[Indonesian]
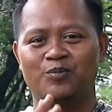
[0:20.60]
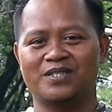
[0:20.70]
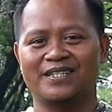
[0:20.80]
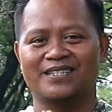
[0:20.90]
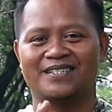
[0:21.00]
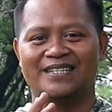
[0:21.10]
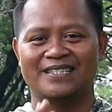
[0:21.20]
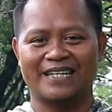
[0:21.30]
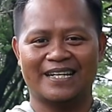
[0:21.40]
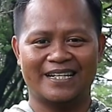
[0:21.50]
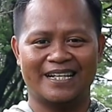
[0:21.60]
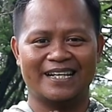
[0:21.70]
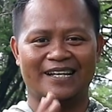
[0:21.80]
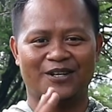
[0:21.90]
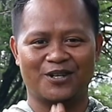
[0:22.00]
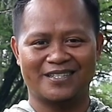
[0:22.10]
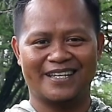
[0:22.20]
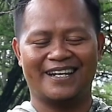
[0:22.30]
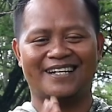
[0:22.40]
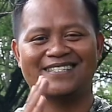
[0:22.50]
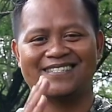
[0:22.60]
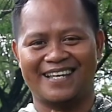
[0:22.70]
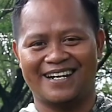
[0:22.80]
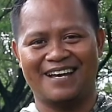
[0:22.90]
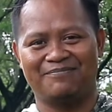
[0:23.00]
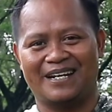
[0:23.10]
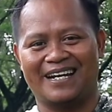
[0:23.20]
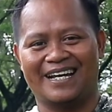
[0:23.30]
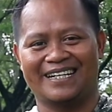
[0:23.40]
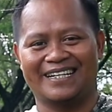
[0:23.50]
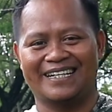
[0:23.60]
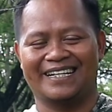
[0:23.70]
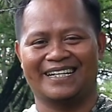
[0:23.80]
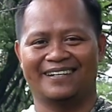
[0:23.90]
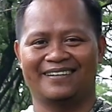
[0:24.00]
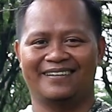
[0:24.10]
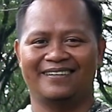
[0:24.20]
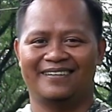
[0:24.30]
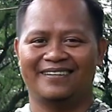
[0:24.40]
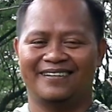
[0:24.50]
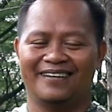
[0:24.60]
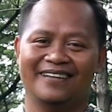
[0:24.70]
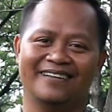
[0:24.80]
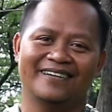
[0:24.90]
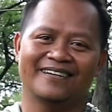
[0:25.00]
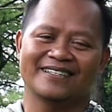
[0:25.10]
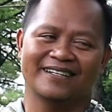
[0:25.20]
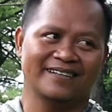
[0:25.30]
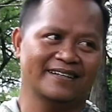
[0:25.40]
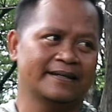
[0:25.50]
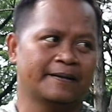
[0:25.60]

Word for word: Om Cis di channel Grosir Senapan Angin Ada, Grosir ya